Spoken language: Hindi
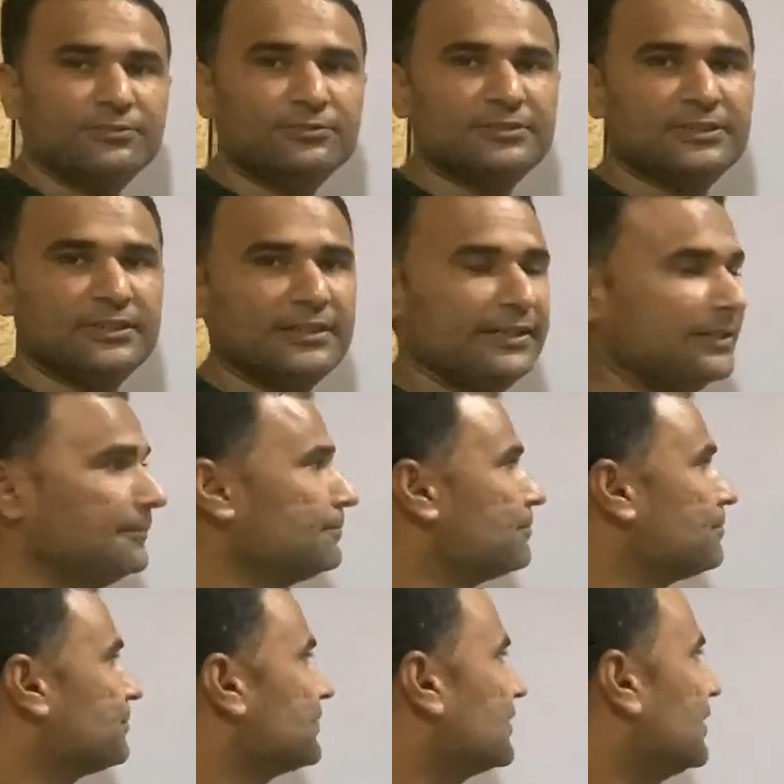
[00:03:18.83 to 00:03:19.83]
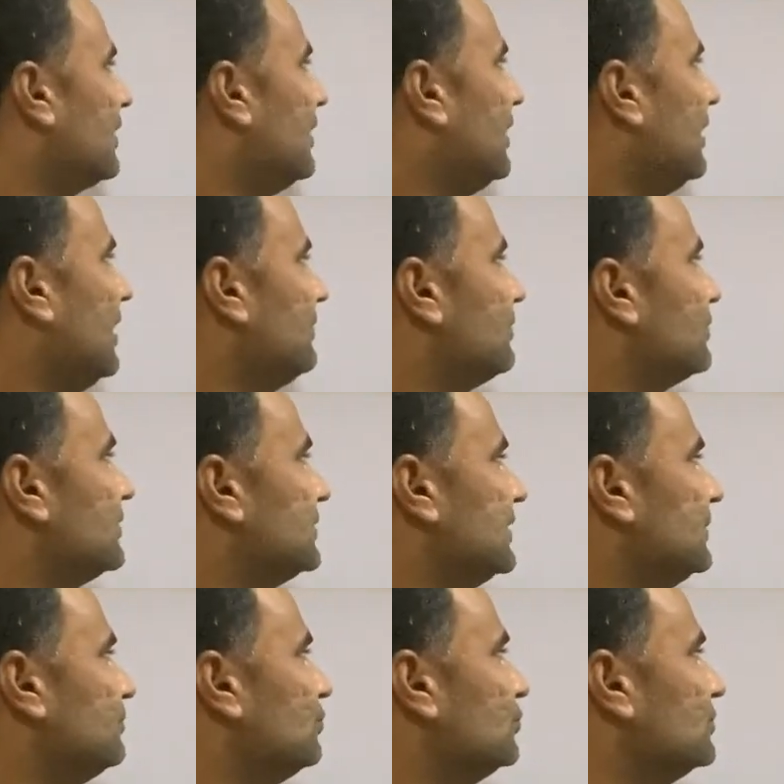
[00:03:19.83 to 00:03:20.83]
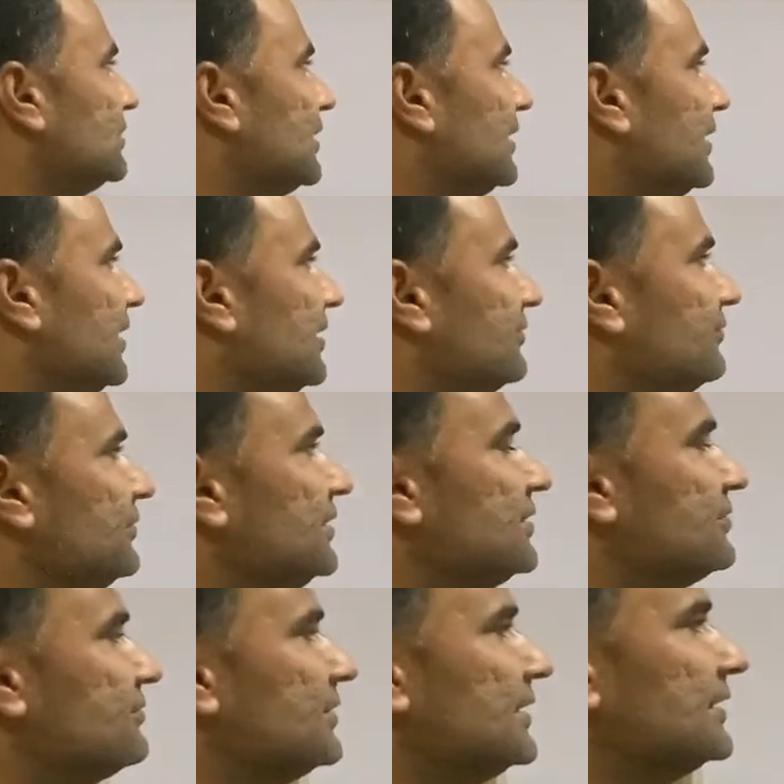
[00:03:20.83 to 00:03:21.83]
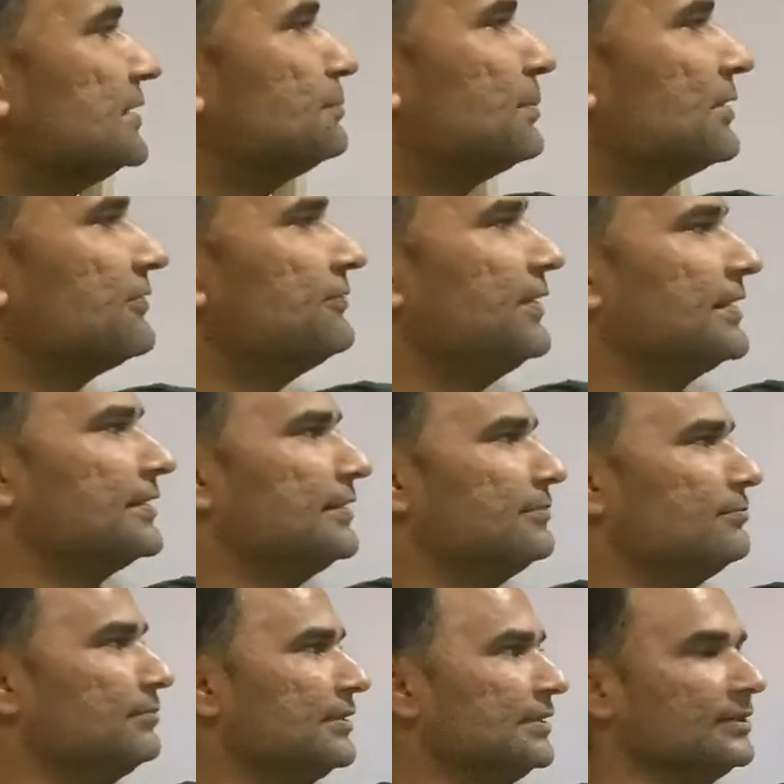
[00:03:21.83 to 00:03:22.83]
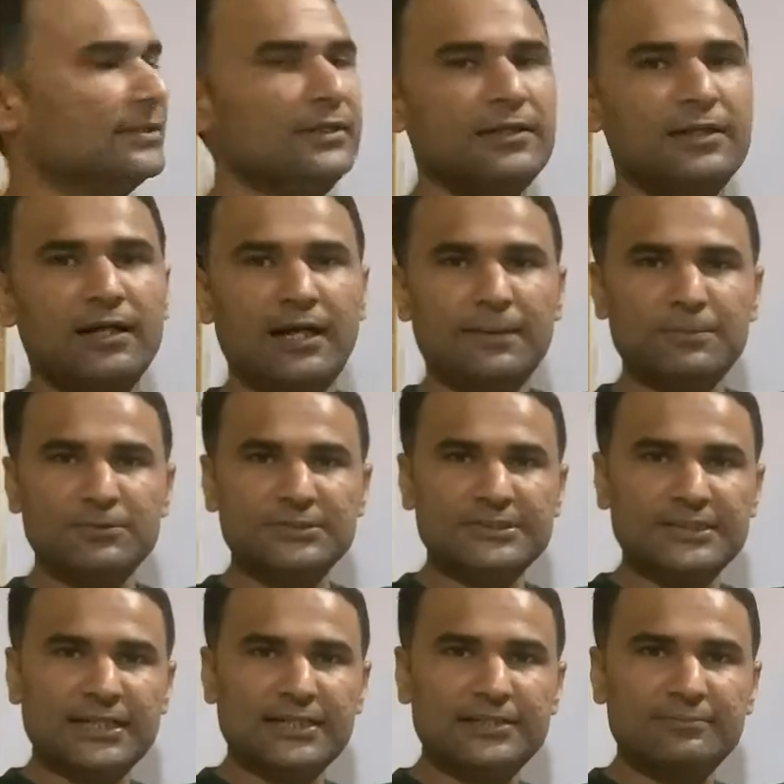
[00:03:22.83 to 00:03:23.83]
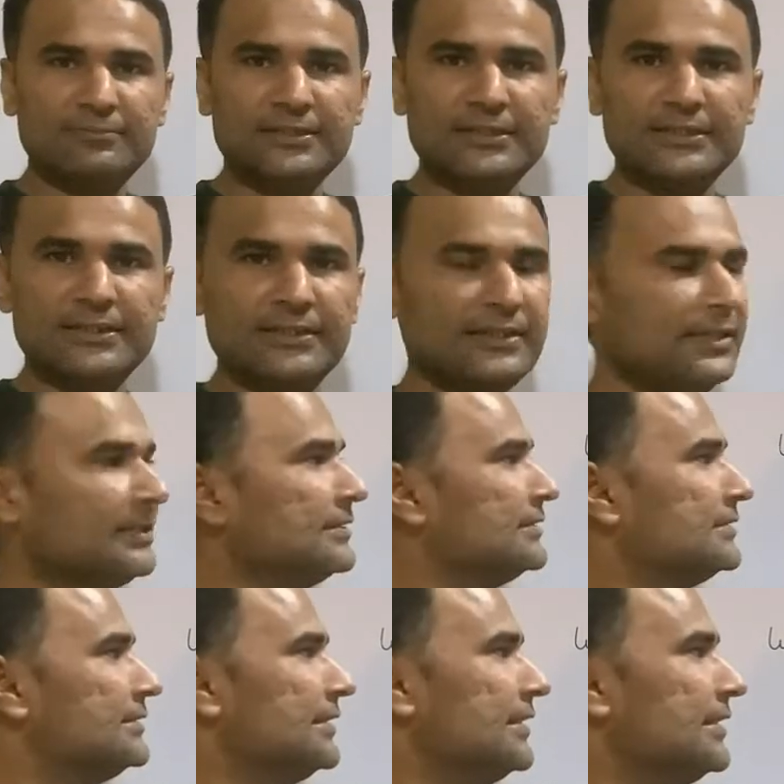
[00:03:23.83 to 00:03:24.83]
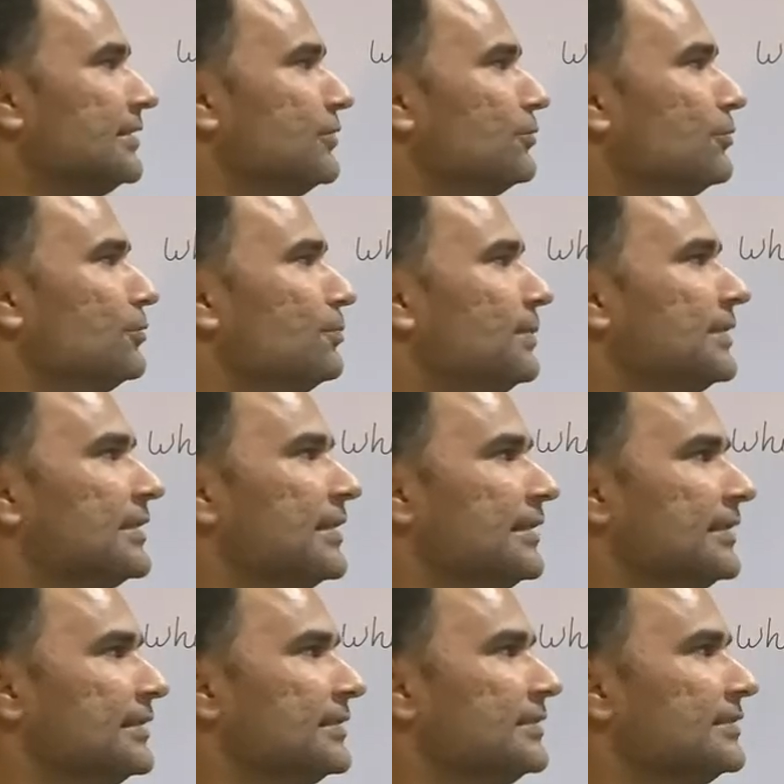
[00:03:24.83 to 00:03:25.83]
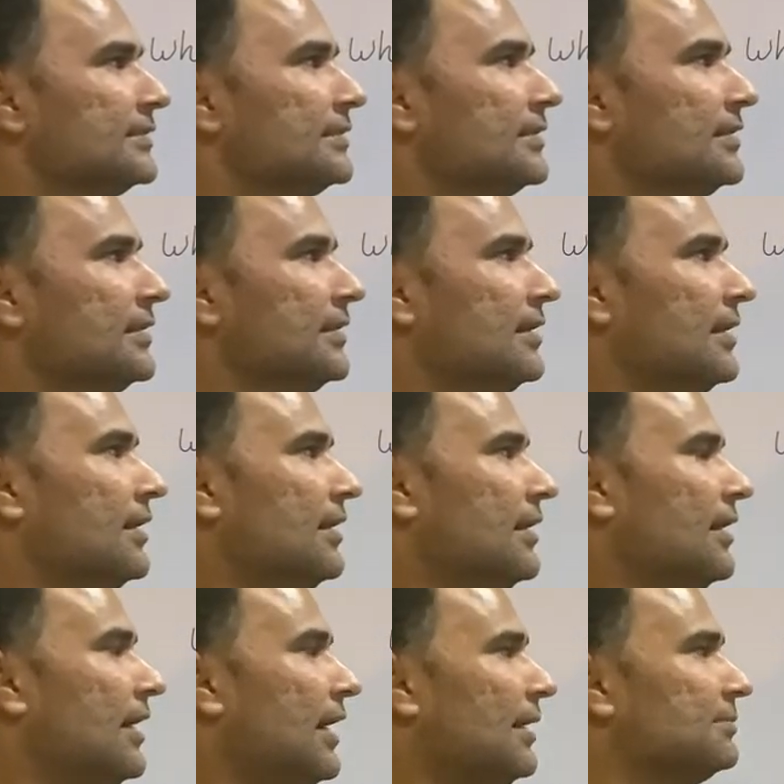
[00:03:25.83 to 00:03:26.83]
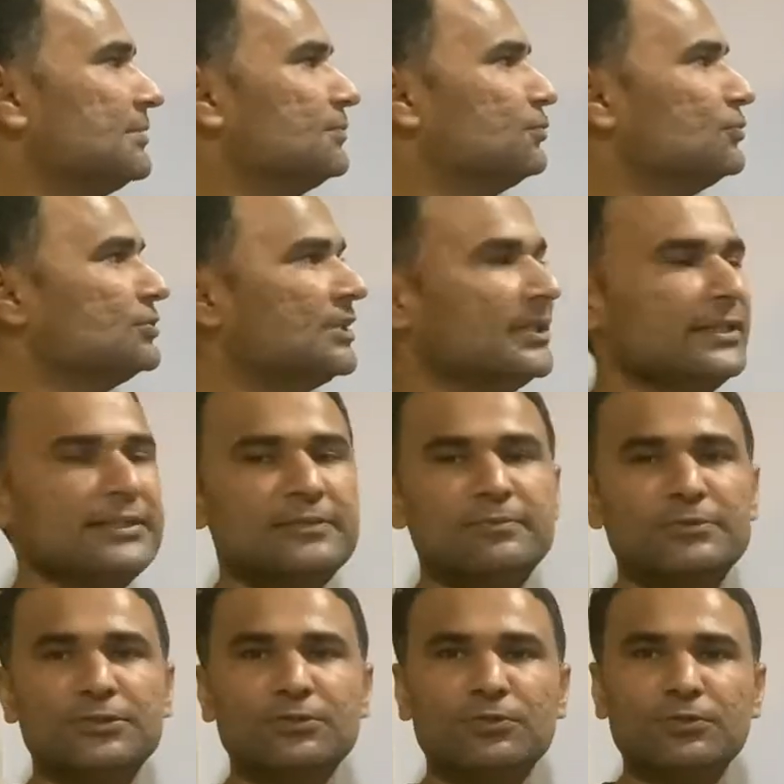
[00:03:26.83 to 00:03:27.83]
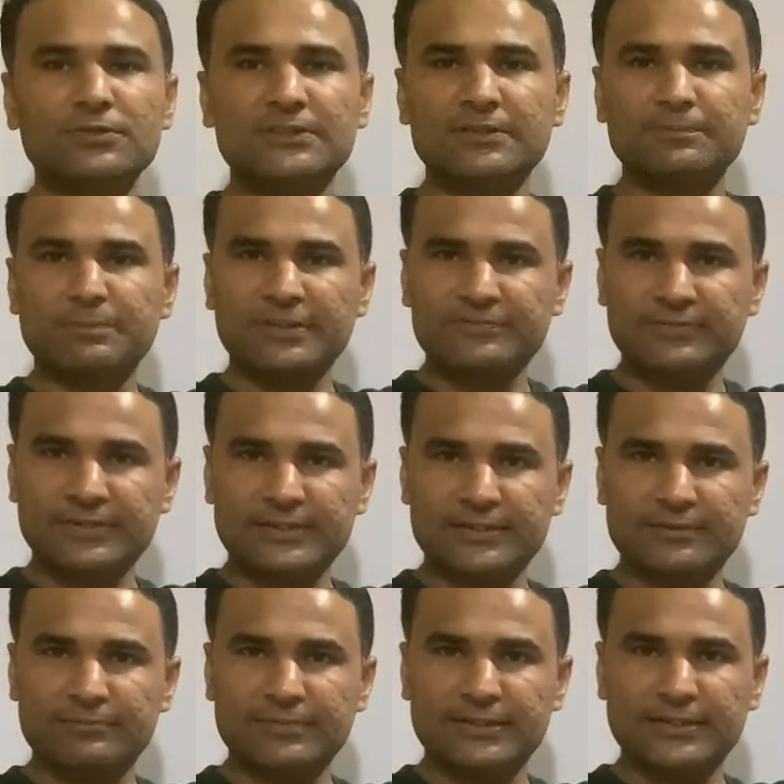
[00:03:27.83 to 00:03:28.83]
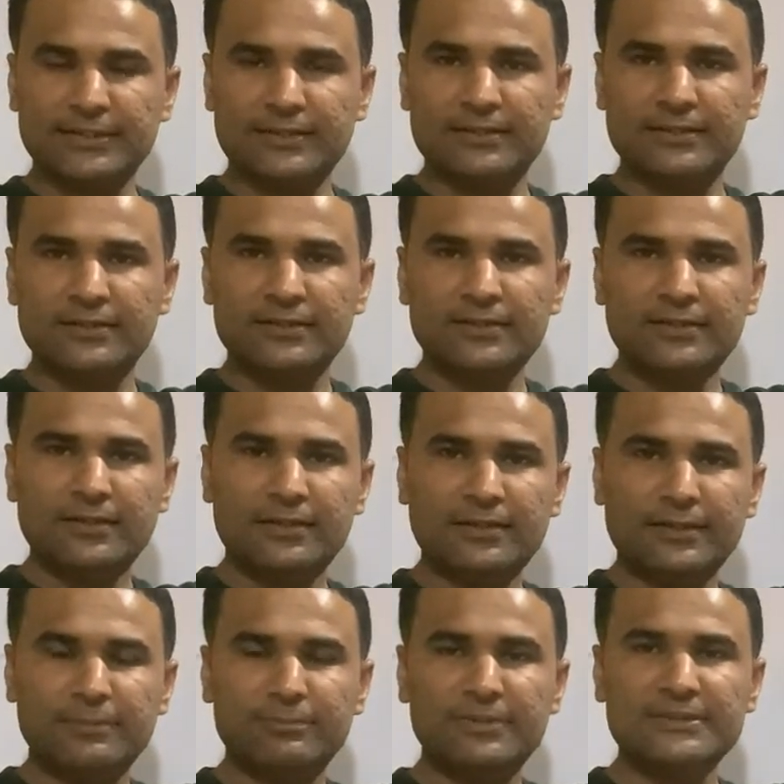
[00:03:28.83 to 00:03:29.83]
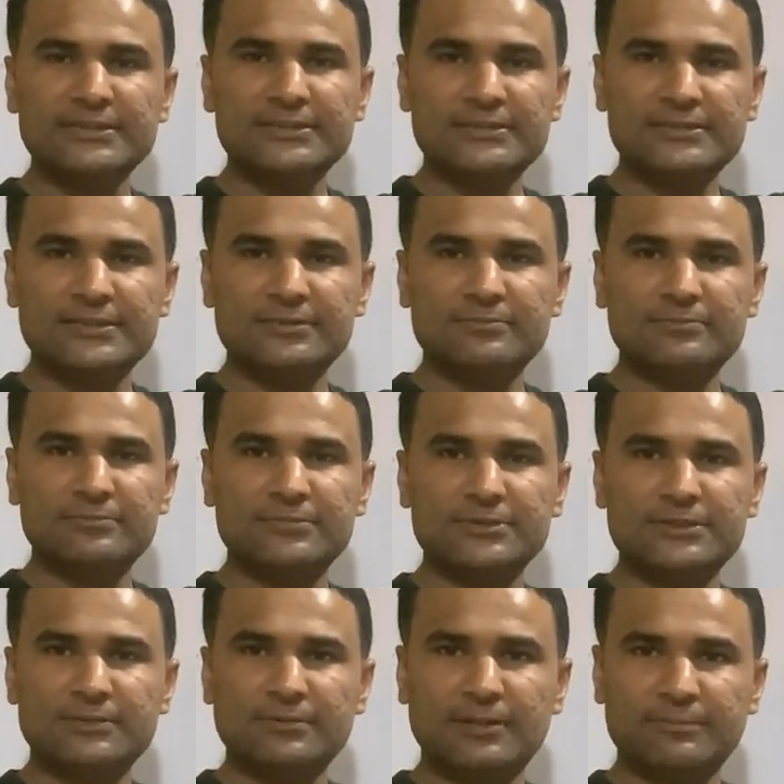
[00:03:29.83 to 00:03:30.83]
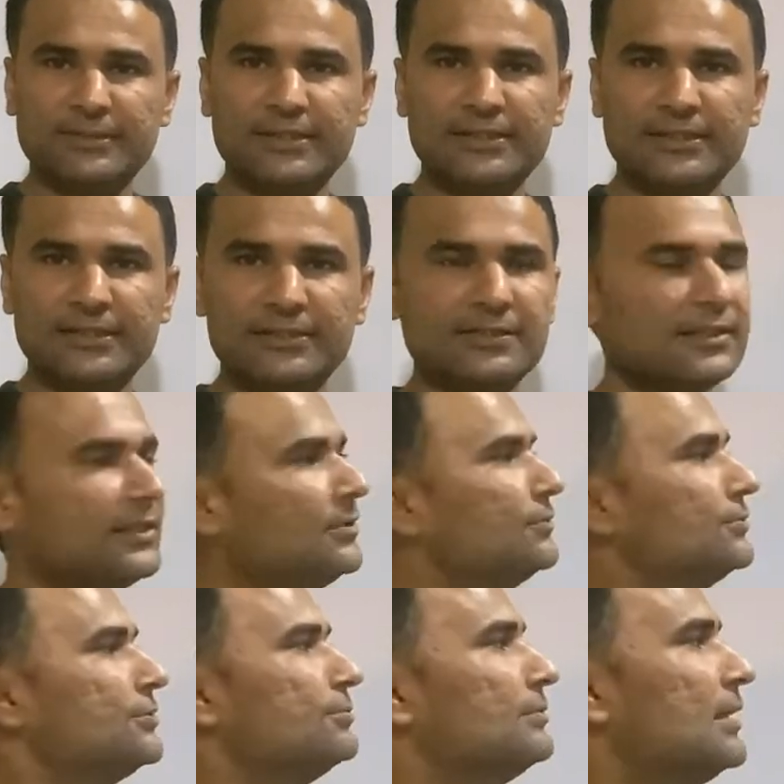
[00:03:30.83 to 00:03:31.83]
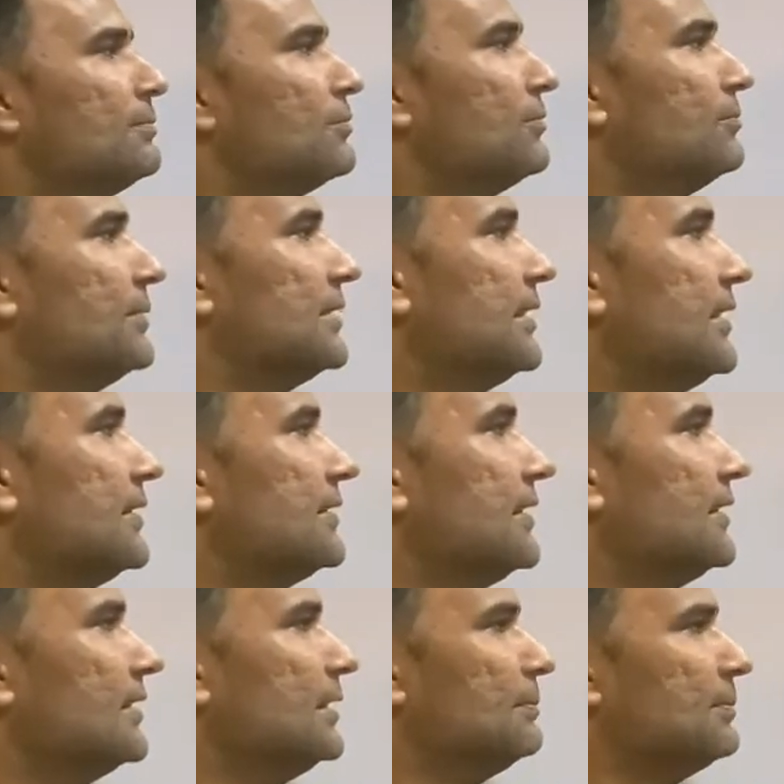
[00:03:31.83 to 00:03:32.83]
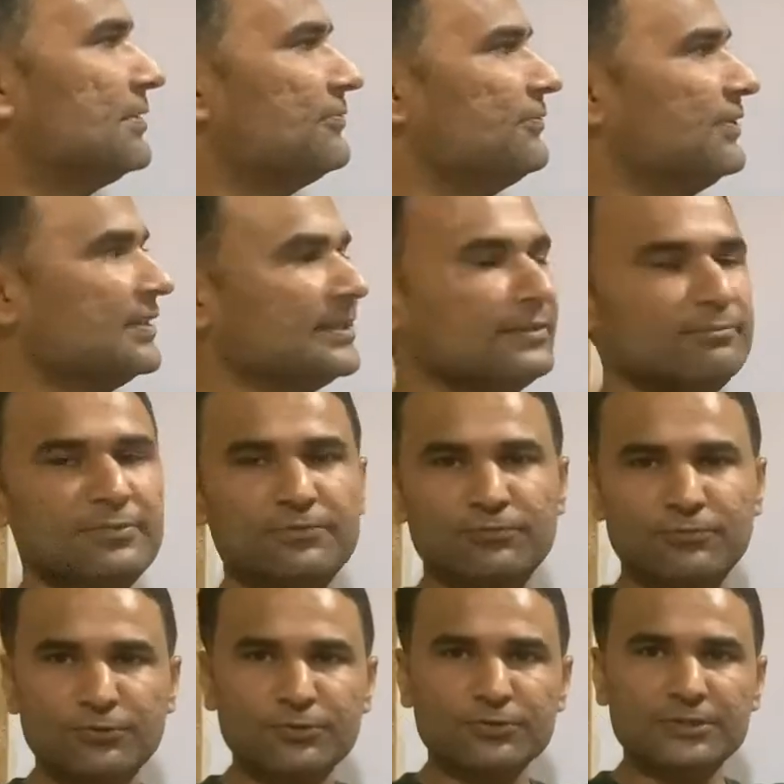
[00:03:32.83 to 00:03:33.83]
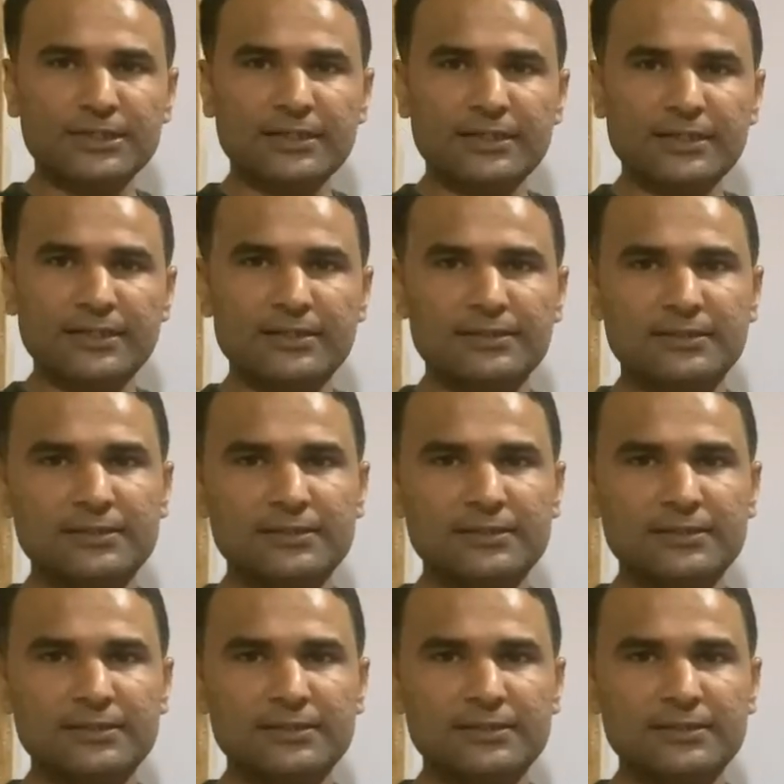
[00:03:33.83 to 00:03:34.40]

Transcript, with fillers: क्वेश्चन है आपसे पूछा है विच वन इज परफेक्ट नंबर आपको चार नंबर दिए हैं छः नौ पंद्रह इक्कीस आपसे पूछा है इसमें से कौन सा परफेक्ट नंबर है नंबर सिस्टम जब हमने किया था उसमें आपको बताया था कि परफेक्ट नंबर वो होता है